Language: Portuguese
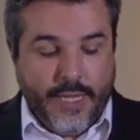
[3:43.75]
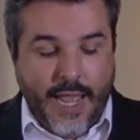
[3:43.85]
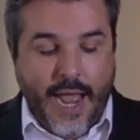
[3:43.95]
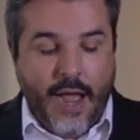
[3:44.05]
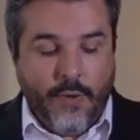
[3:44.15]
o
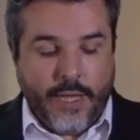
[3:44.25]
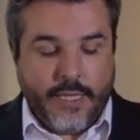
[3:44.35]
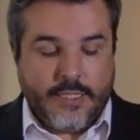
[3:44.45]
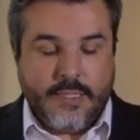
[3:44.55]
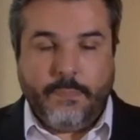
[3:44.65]
ideal é
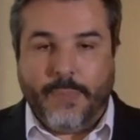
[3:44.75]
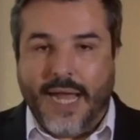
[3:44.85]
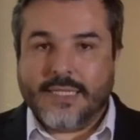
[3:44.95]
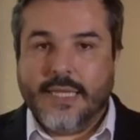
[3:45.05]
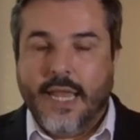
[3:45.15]
que se
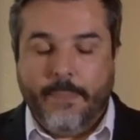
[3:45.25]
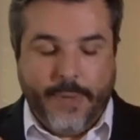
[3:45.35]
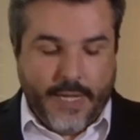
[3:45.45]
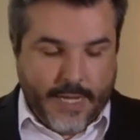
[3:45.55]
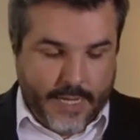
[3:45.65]
passe
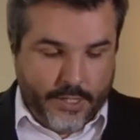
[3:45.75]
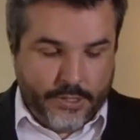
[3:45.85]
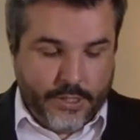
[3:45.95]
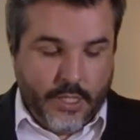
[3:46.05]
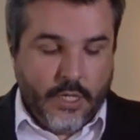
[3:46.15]

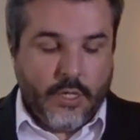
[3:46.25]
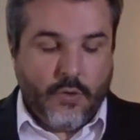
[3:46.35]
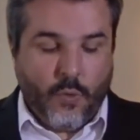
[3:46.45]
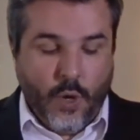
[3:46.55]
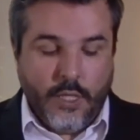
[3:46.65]
repelente
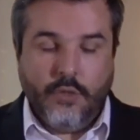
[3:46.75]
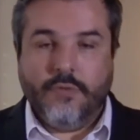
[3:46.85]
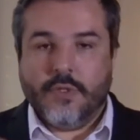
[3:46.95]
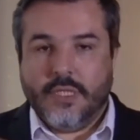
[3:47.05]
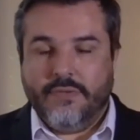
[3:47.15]

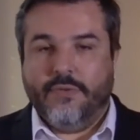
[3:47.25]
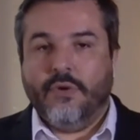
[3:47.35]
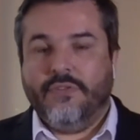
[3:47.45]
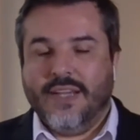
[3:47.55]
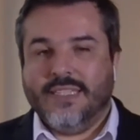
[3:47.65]
quando você
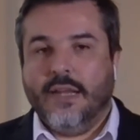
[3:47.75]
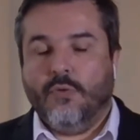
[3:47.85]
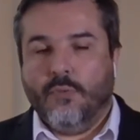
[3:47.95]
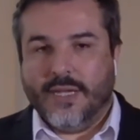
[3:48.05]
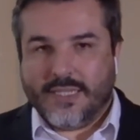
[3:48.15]
for fazer
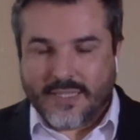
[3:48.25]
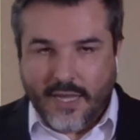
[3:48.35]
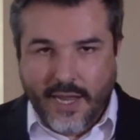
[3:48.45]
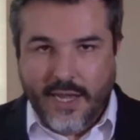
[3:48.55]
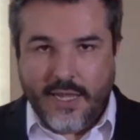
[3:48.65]
algumas
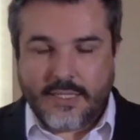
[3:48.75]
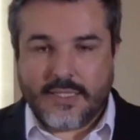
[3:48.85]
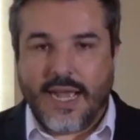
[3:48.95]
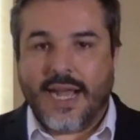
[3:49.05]
trilhas,